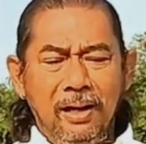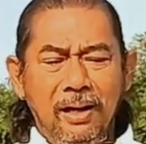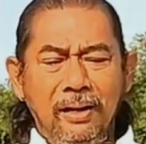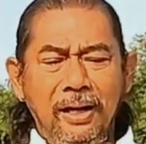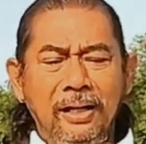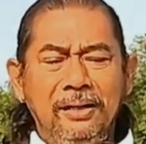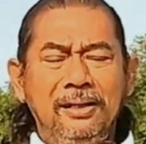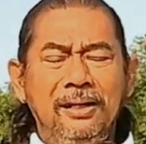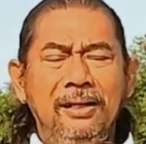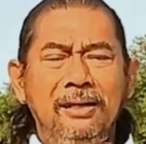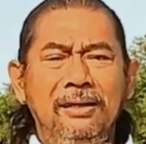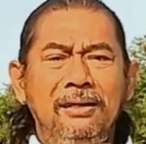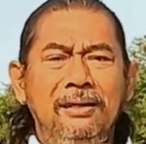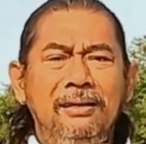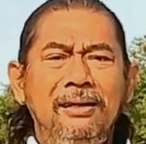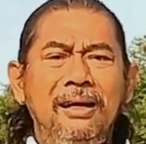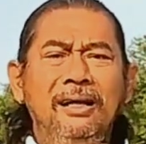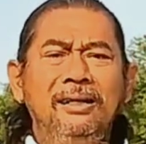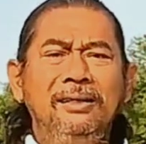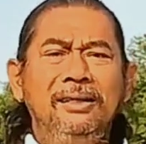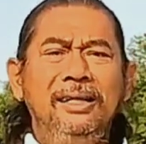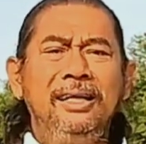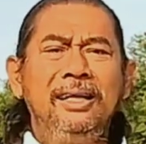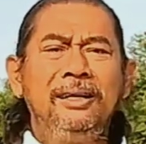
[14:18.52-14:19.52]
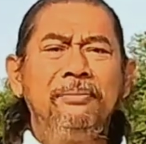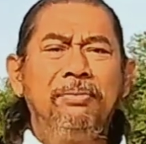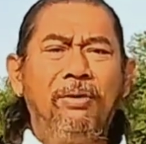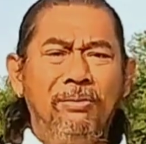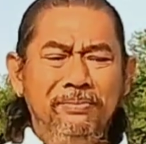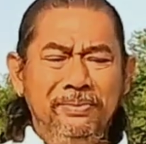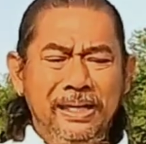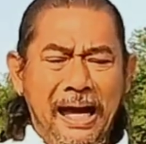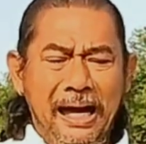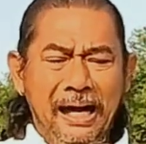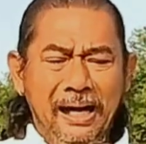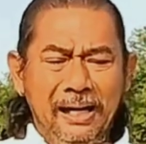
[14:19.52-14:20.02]
นั่นคือเรื่องที่ผม
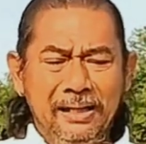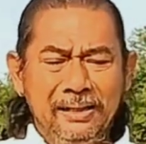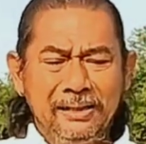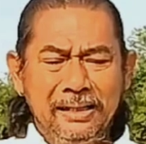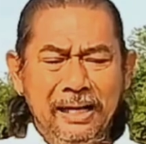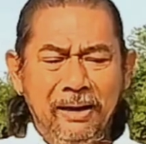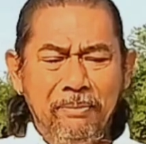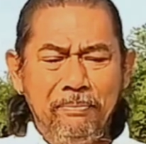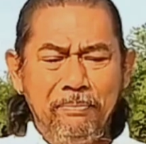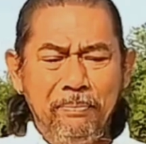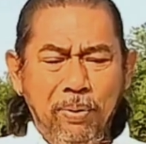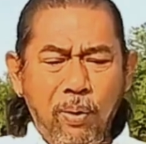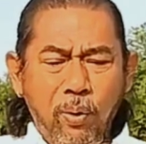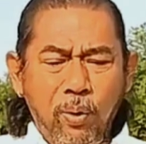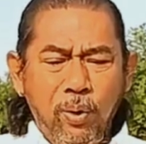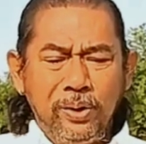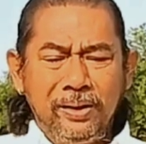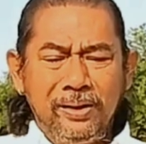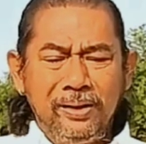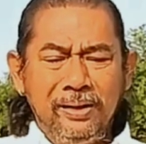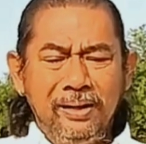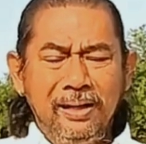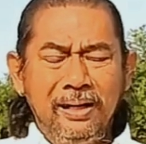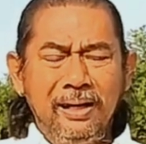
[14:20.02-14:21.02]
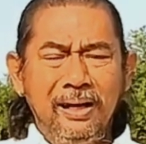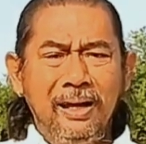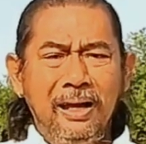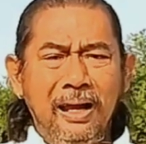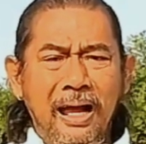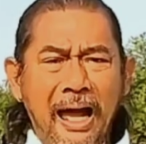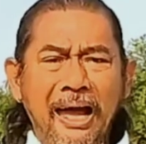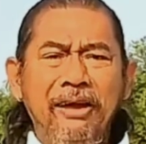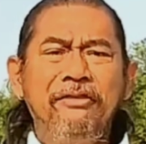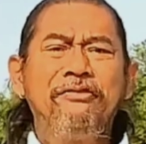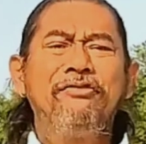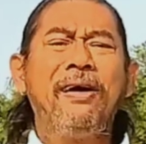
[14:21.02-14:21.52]
อยากจะพูด
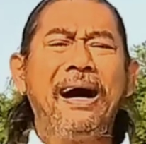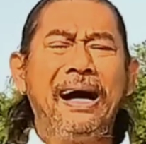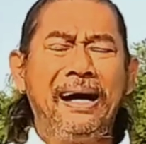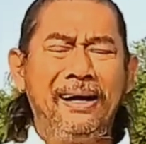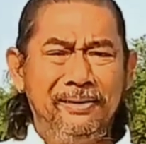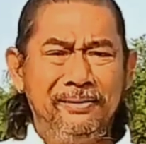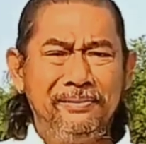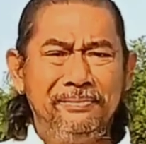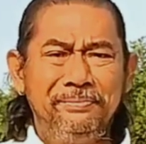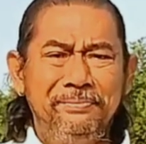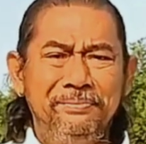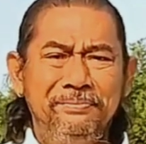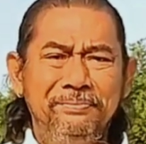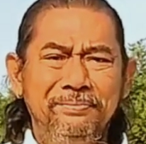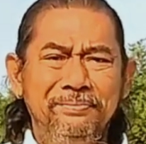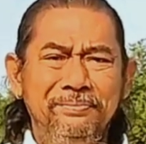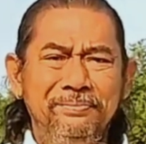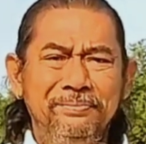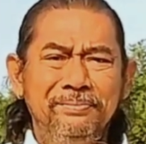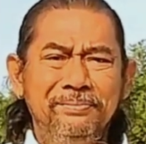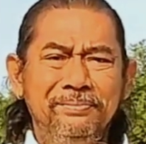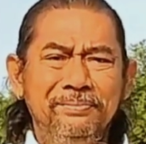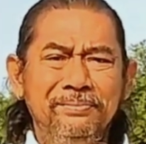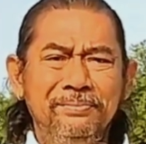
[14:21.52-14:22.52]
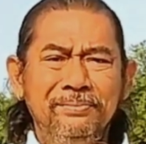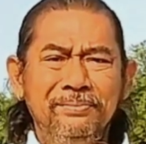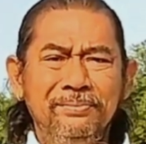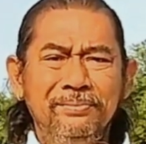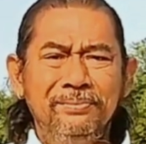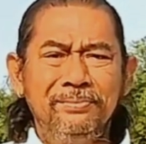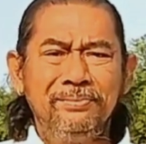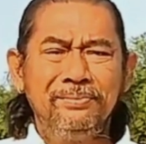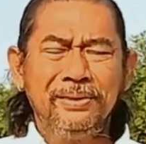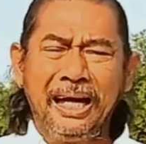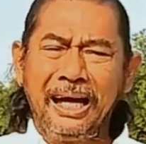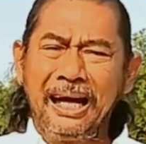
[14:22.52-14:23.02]
ให้ฟัง
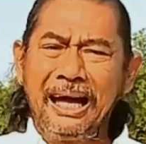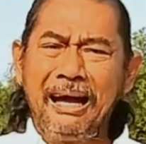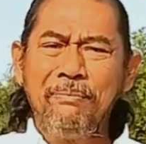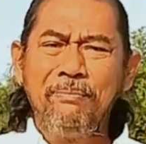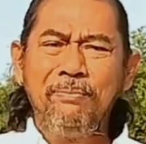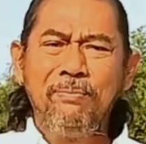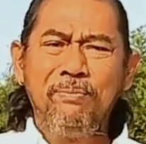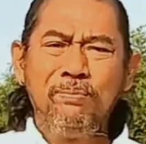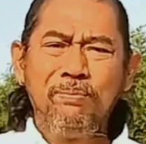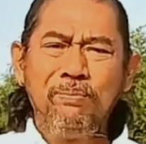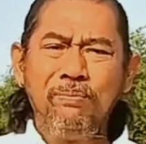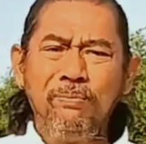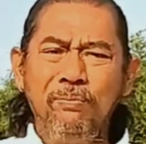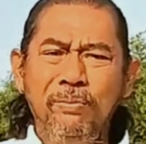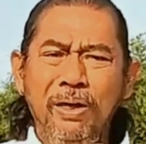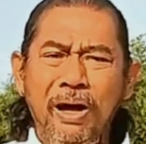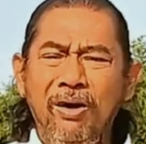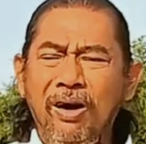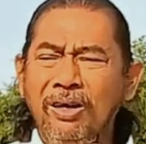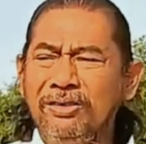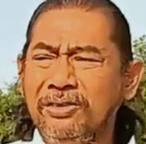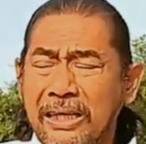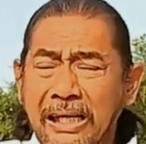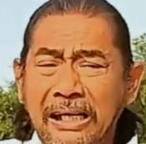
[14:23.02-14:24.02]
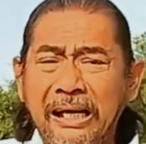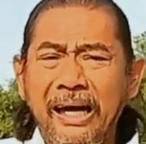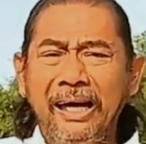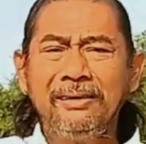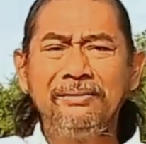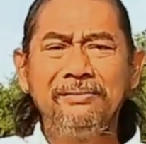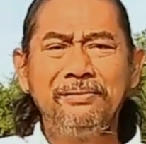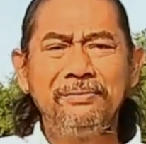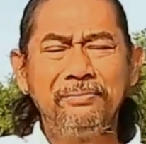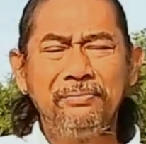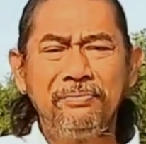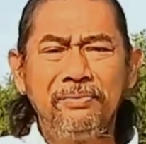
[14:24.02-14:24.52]
นะครับ แล้วก็เตือน
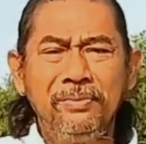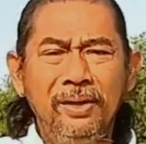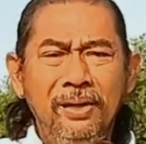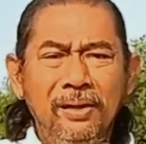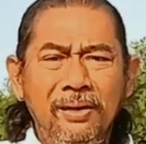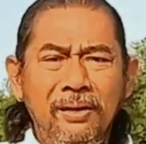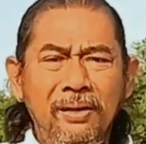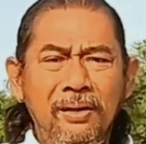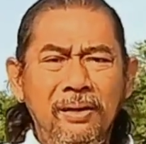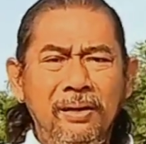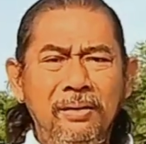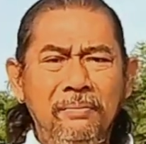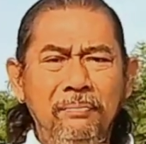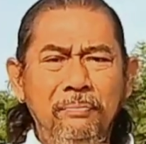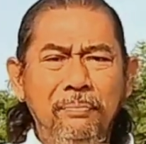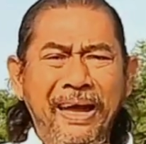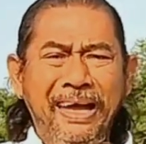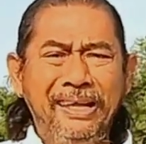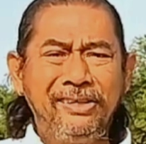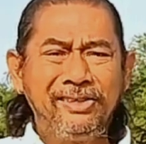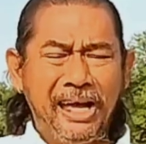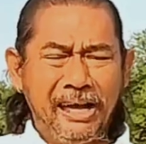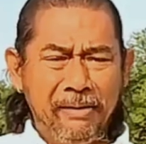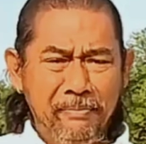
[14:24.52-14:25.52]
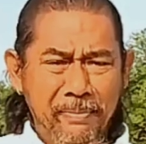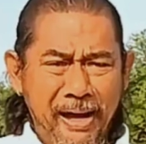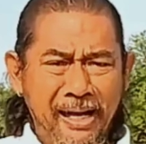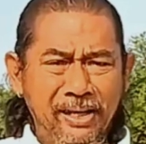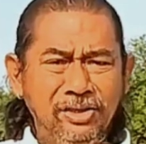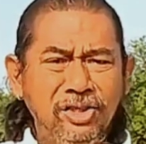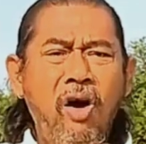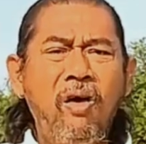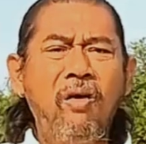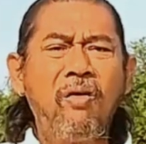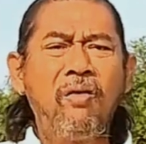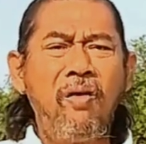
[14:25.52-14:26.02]
เพจสายไหม
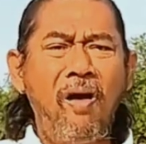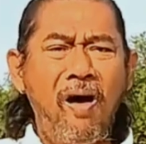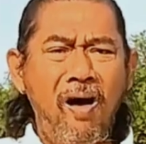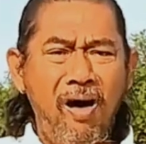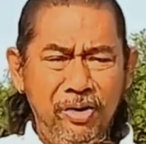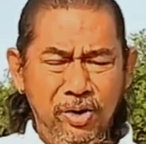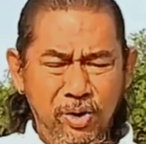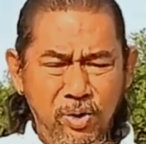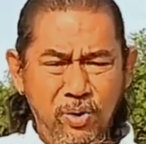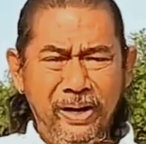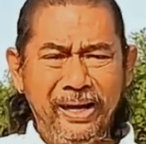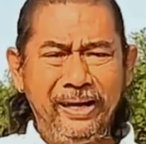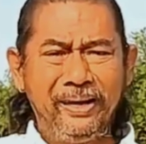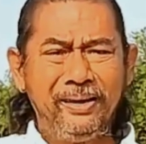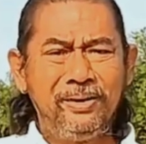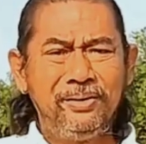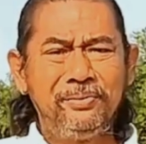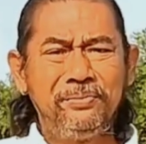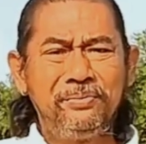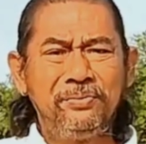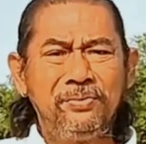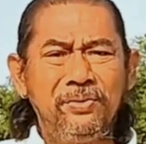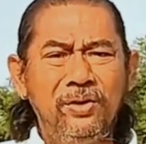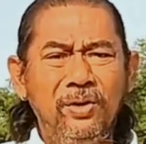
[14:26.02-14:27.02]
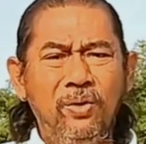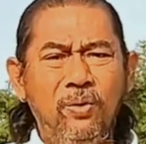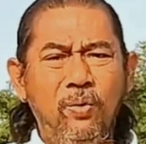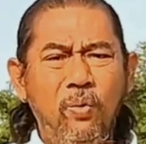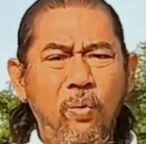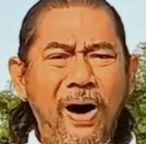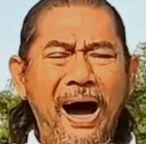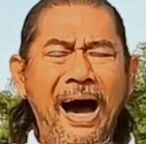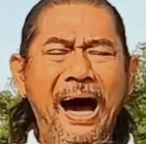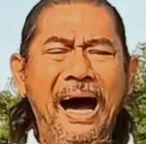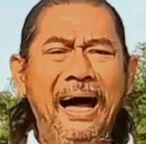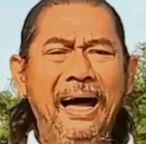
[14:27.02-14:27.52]
ต้องรอดด้วย
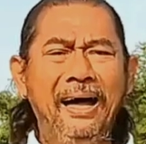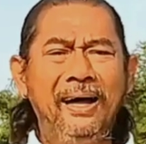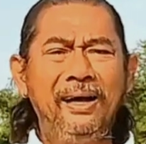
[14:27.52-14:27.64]
ว่า